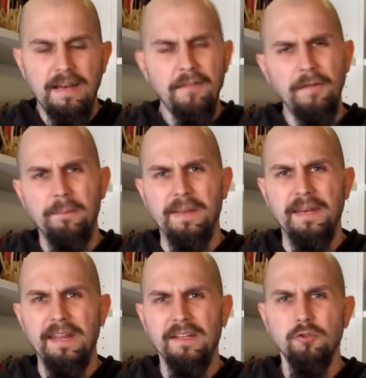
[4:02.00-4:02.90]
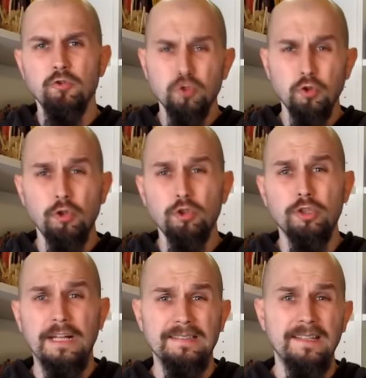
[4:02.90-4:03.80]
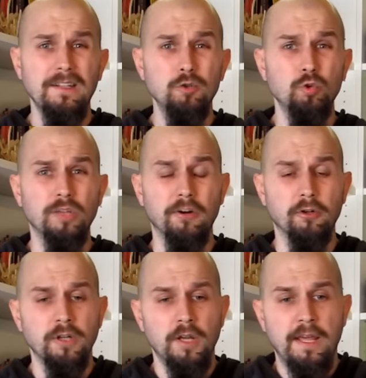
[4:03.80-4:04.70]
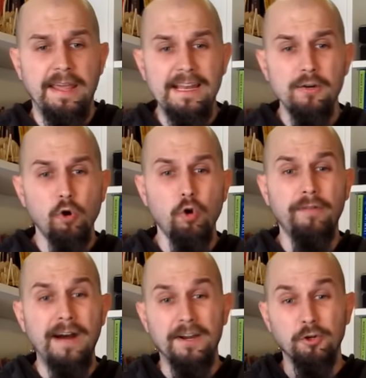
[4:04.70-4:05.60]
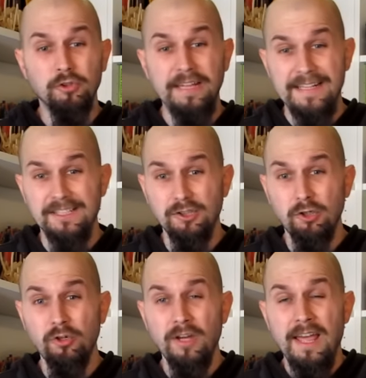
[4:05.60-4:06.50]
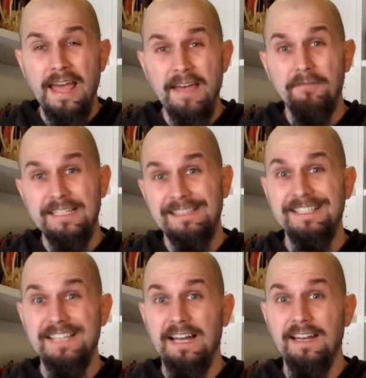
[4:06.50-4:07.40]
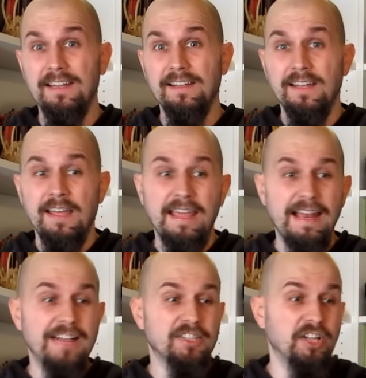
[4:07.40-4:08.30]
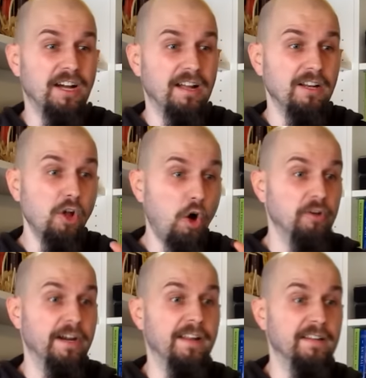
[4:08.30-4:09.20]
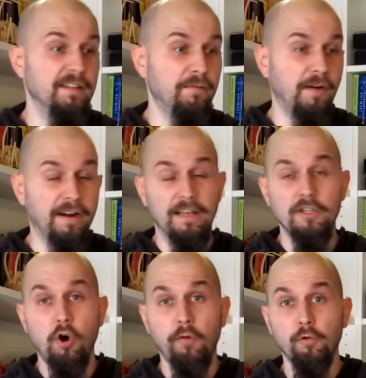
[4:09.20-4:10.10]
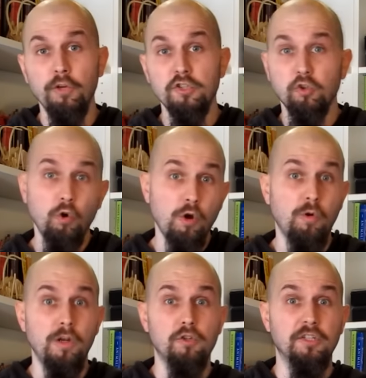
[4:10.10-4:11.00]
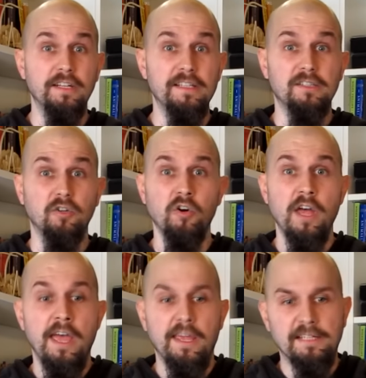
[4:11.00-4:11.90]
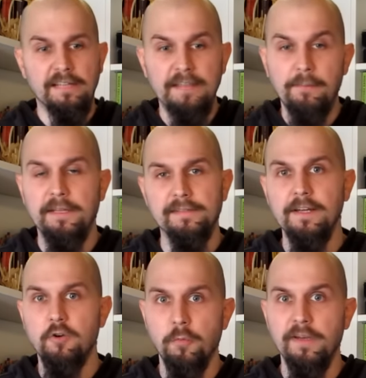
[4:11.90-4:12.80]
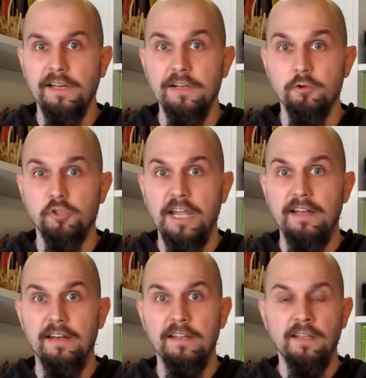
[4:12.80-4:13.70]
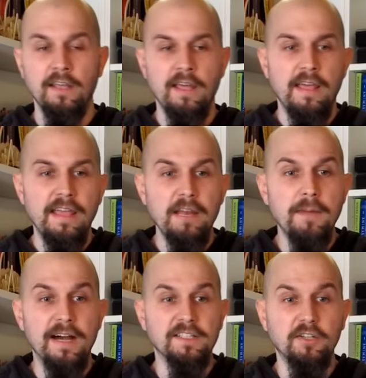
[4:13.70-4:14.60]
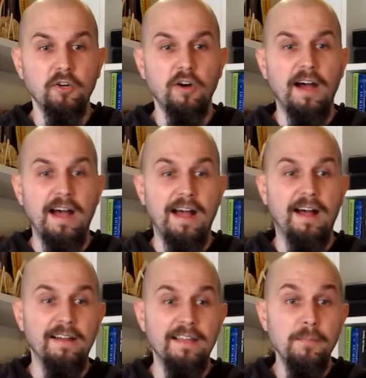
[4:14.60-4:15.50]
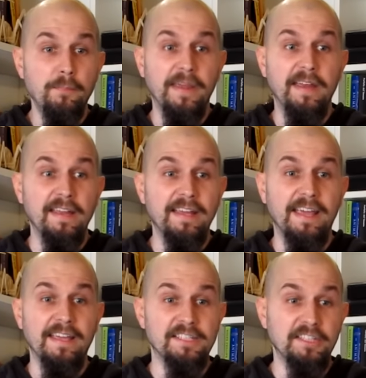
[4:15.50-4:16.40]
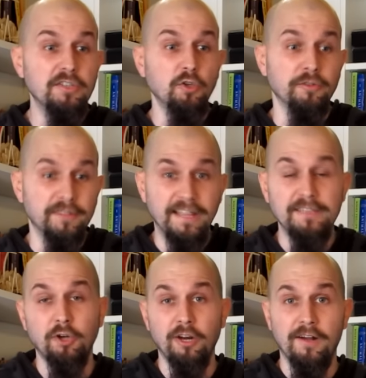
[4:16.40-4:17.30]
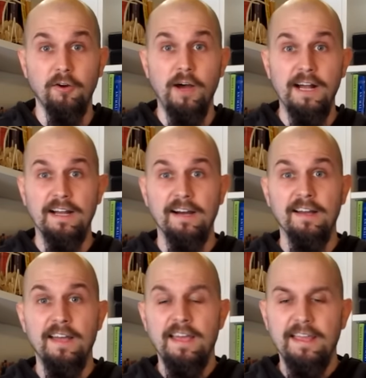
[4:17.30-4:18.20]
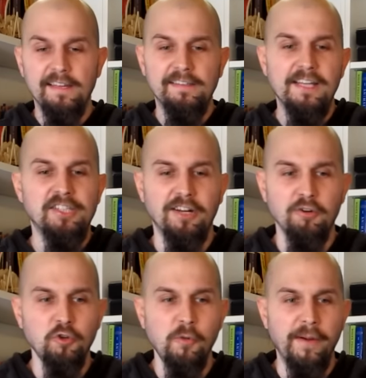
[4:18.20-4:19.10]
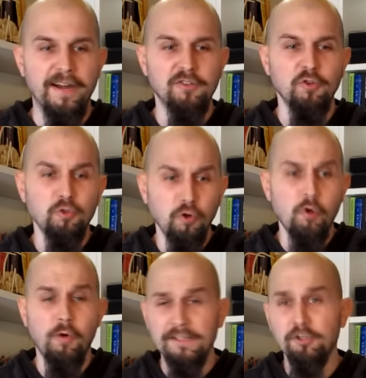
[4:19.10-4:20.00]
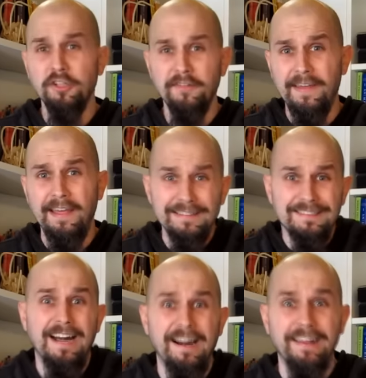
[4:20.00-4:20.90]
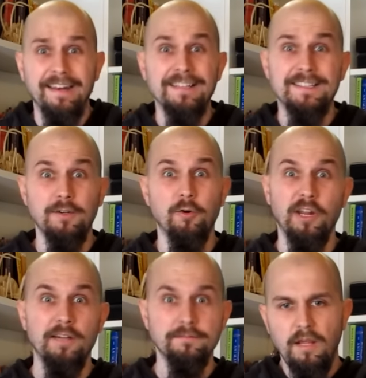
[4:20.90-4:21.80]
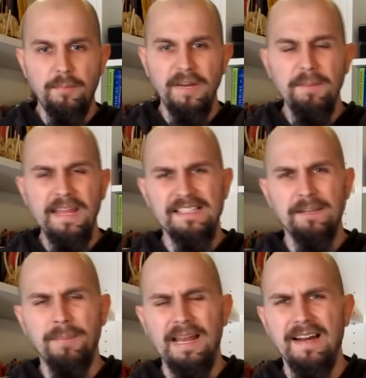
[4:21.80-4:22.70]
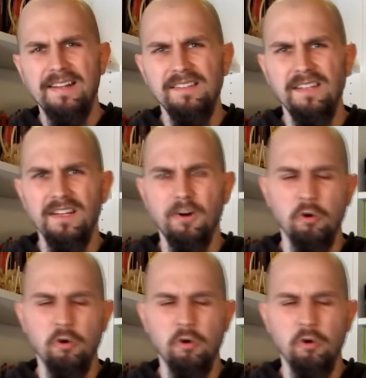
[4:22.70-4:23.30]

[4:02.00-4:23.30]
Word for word: Le femmine non sono dotate di utero e il loro ovario destro è vestigiale e lascia l'onere di fare gli ovuli solo a quello sinistro, esattamente come negli uccelli. Il maschio ha il pene che è sito dentro la cloaca ed esce allo scoperto solo quando deve entrare in azione. I primi esemplari di